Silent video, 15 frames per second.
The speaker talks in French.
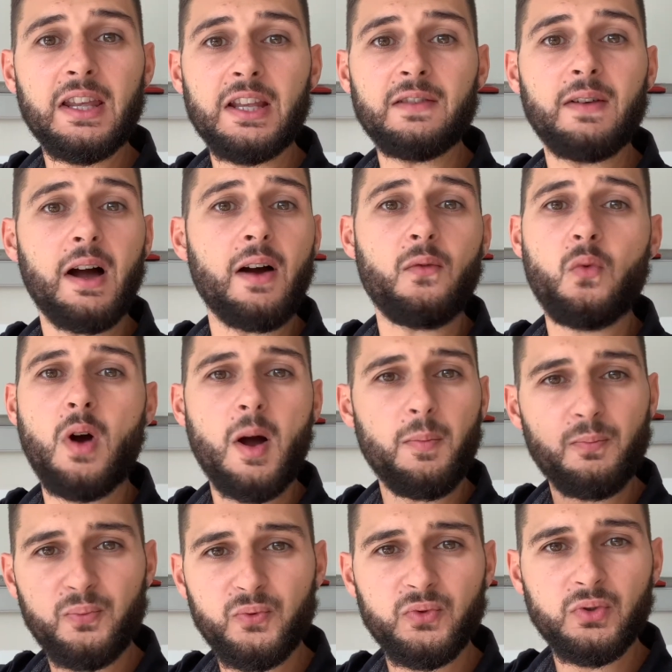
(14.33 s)
Il va avoir
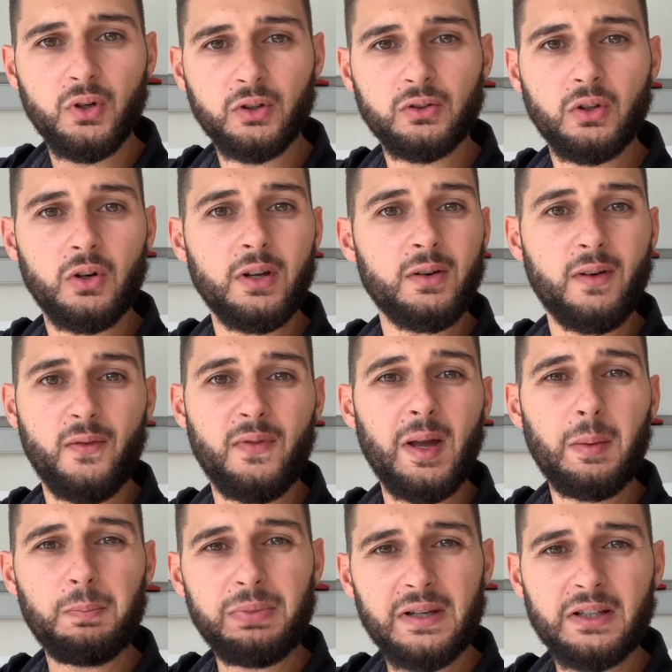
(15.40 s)
plusieurs temps et on va
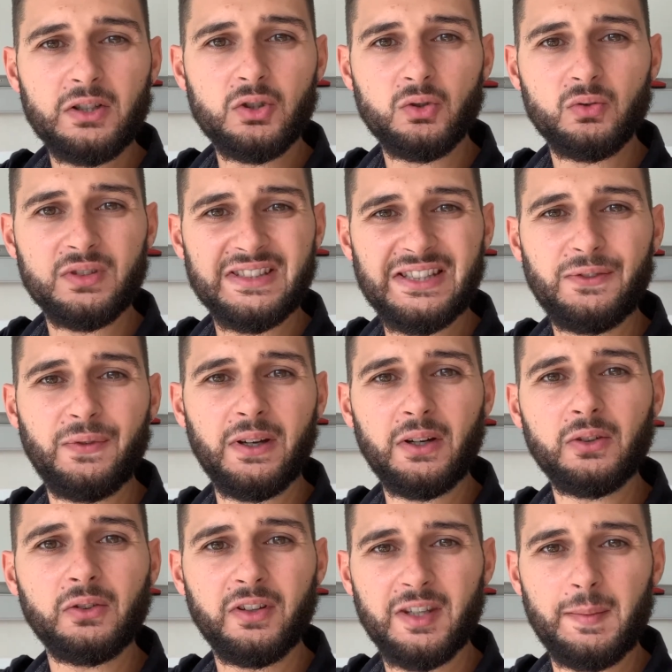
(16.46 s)
faire plein de choses
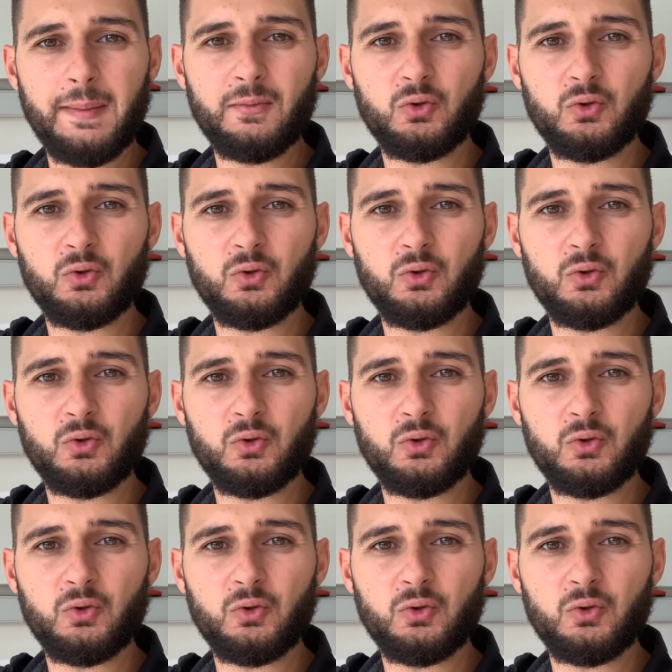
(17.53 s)
différentes dans un même